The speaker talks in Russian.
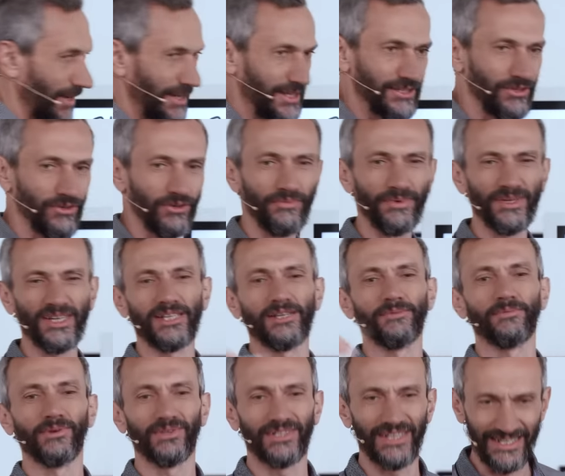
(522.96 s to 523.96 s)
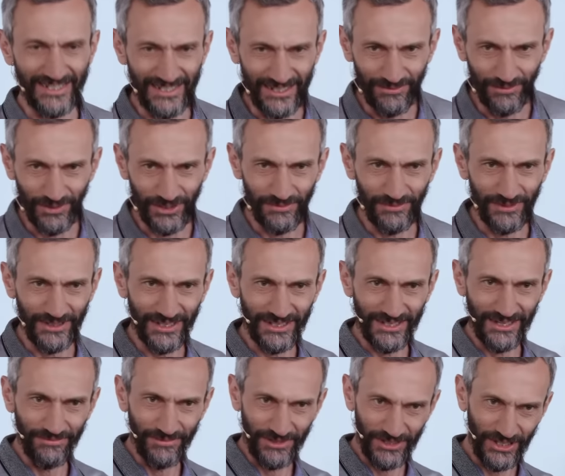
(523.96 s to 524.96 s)
количество рукопожатий плюс один, может быть,
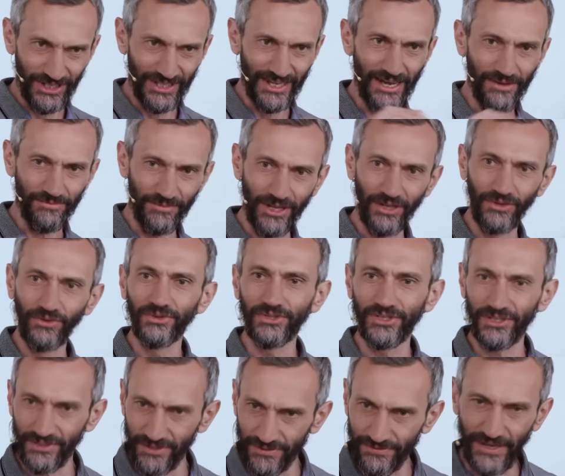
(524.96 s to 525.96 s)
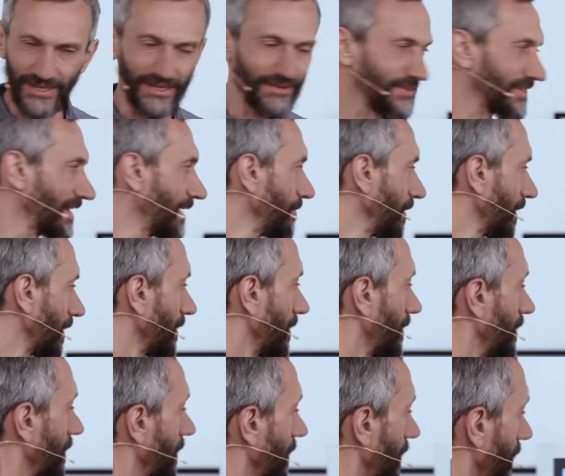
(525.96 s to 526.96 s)
если мы считаем длину звеньев самих,
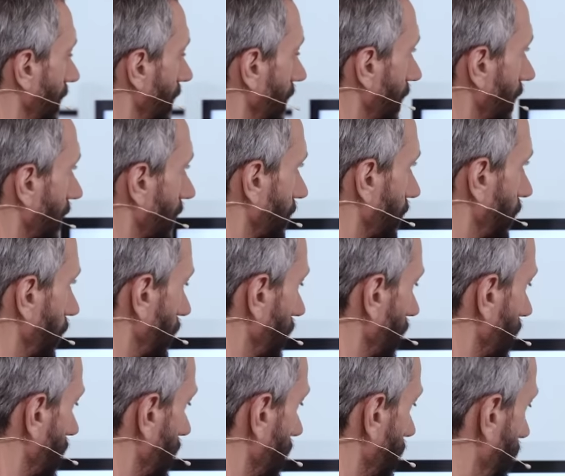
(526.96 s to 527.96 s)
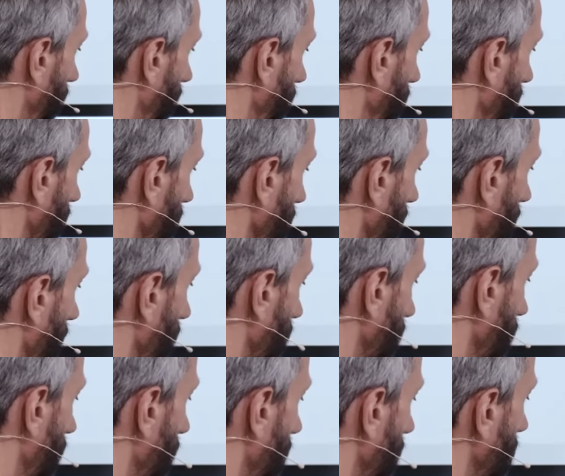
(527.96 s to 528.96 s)
будет примерно
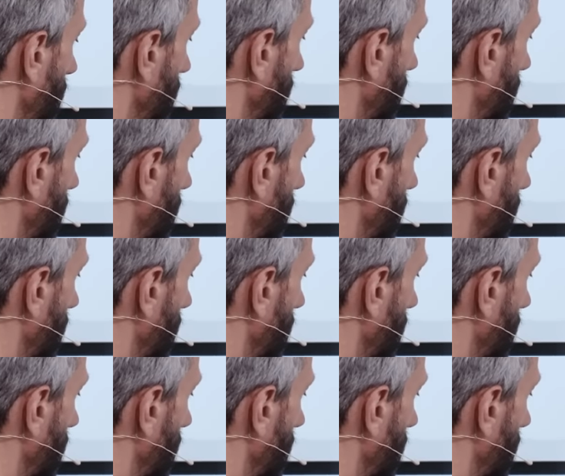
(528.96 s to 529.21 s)
равно